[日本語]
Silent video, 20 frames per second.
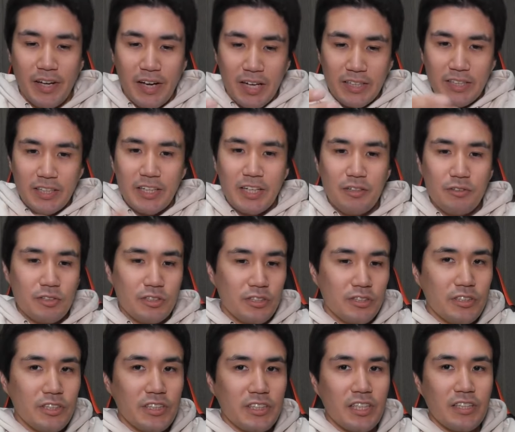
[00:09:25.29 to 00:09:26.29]
畑の
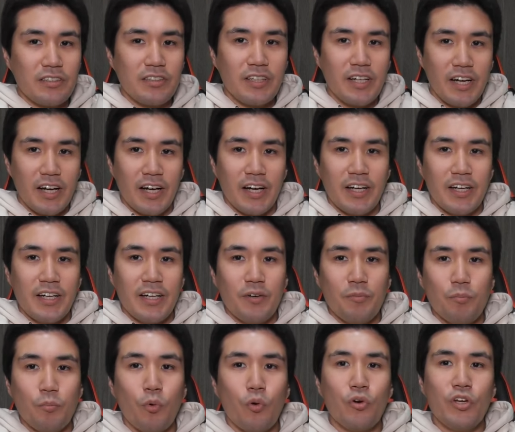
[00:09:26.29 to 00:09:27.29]
すぐ近くが
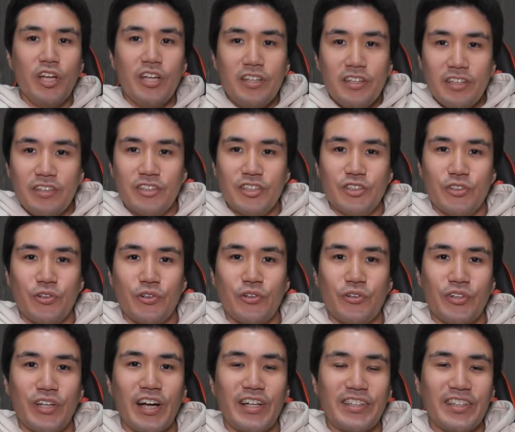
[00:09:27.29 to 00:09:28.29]
森っていう状
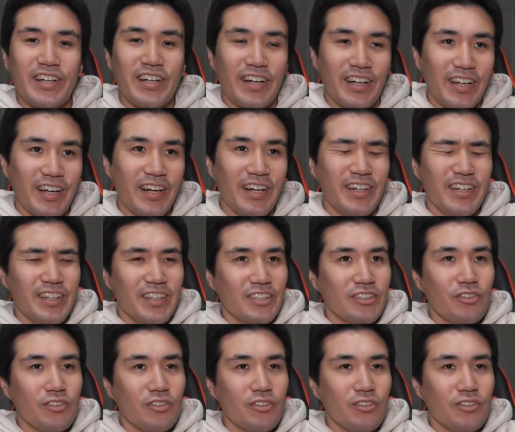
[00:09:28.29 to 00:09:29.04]
況だったから、